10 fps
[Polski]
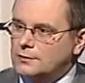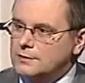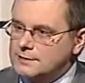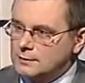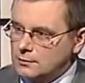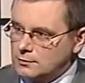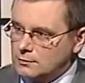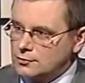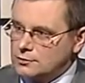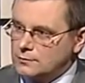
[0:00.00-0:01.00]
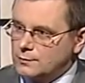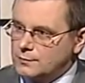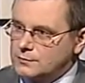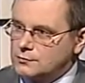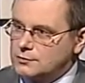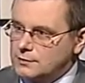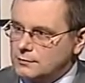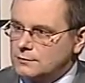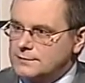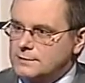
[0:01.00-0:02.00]
nie zająknął się po prostu, że
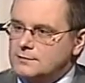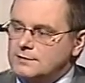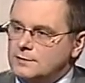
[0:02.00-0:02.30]
tego rodzaju